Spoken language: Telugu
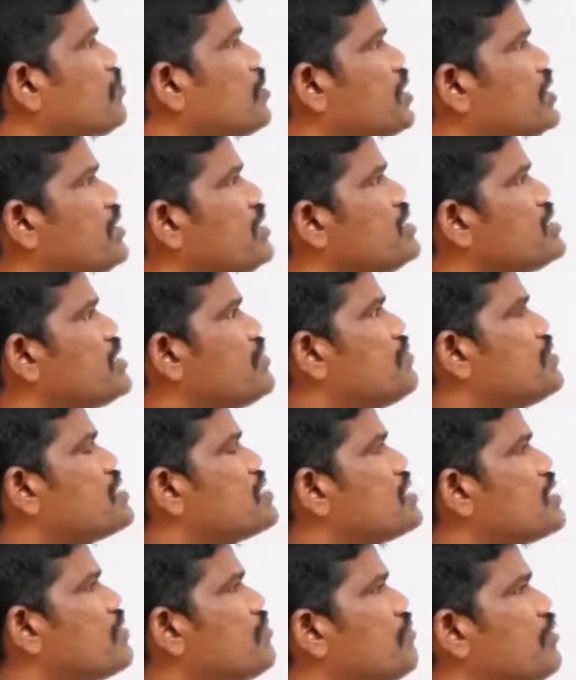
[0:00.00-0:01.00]
ప్రతి
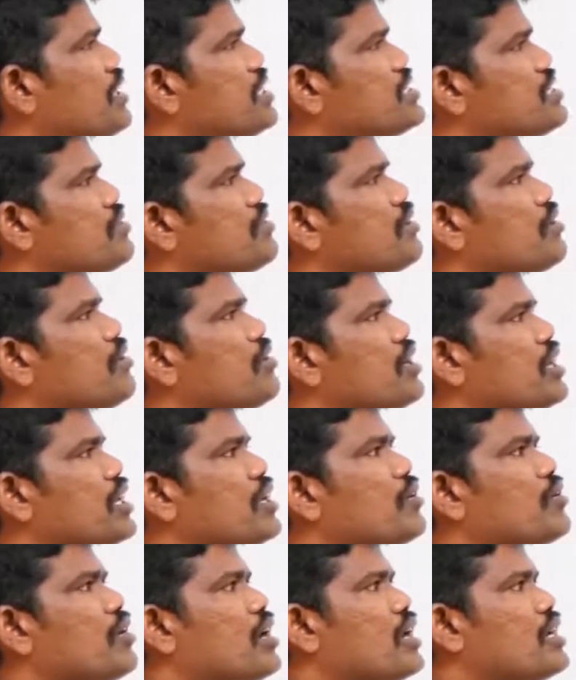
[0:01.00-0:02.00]
సంవత్సరం వేసవిలో
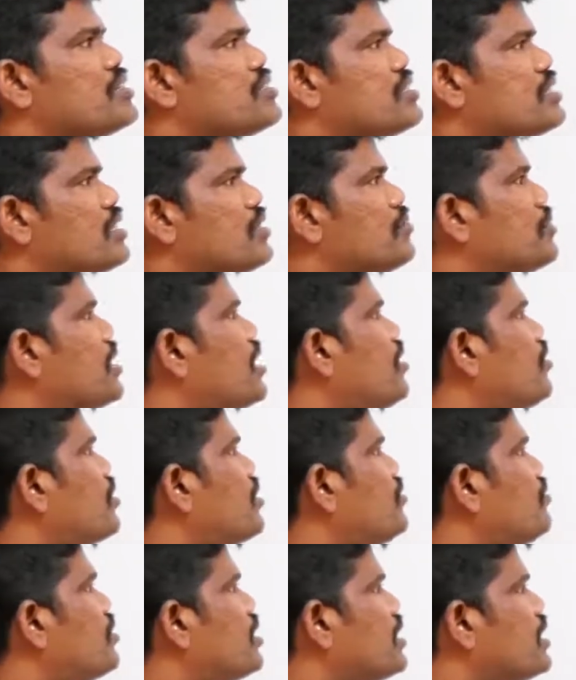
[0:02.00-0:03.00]
నీరు కలుషితం
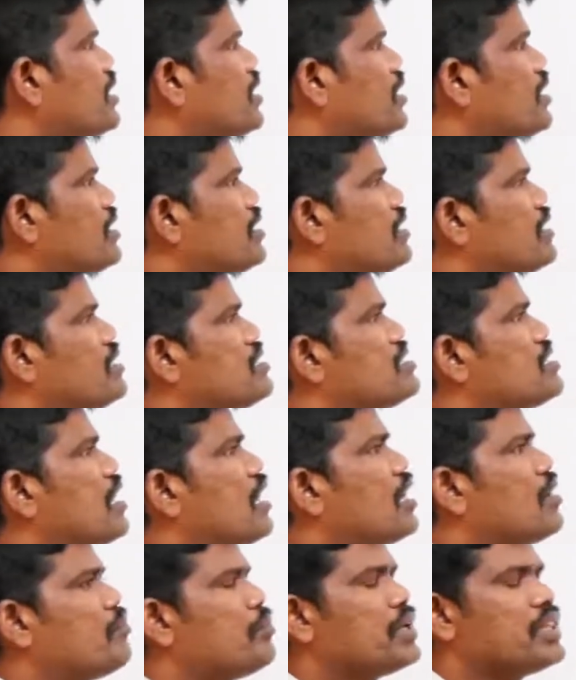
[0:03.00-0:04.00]
కావడం వలన
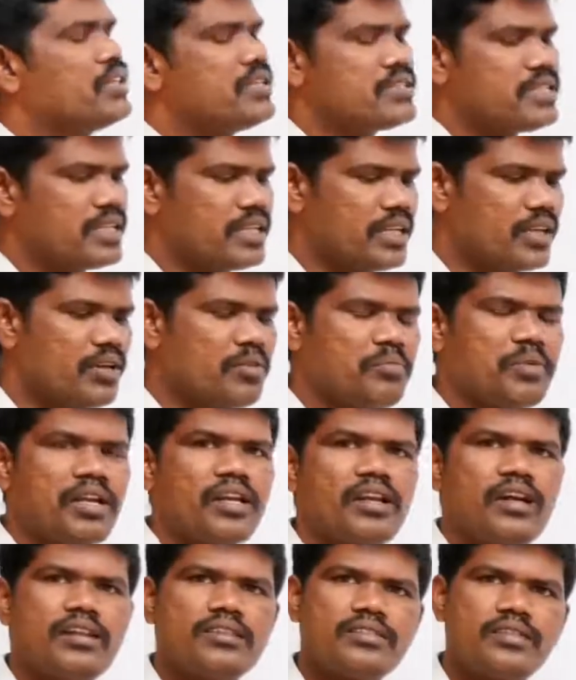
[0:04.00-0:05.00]
చాలా పెద్ద సంఖ్యలో
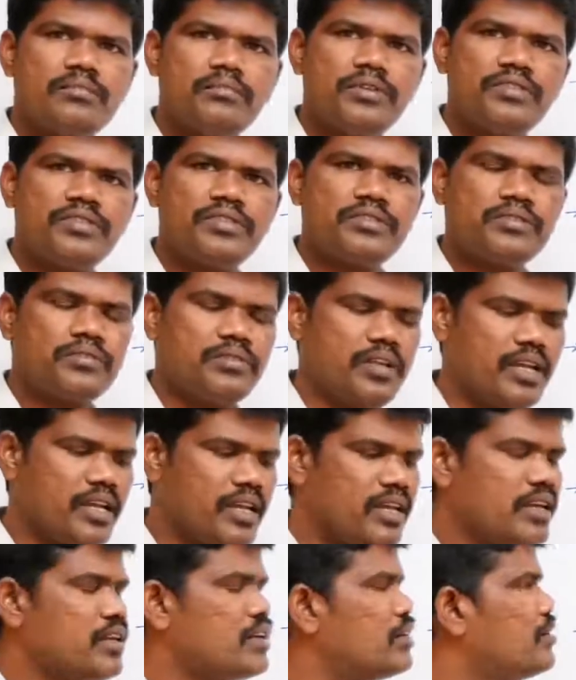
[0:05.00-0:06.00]
మరణాలు
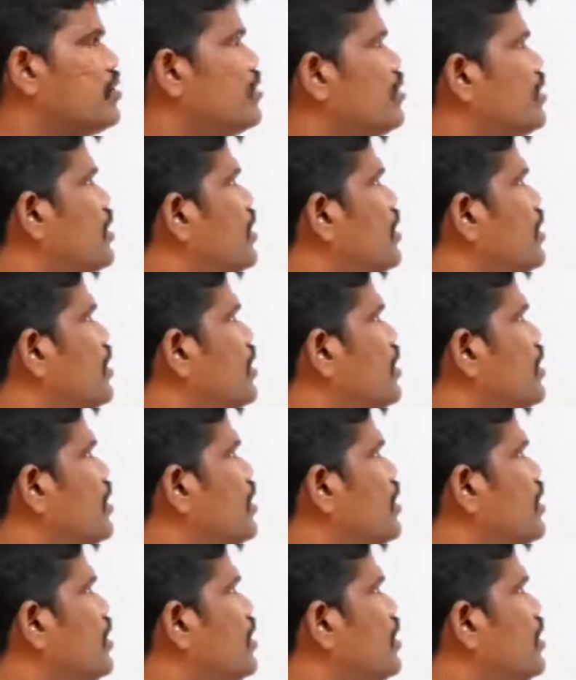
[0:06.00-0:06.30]
సంభవిస్తున్నాయి అన్నాడు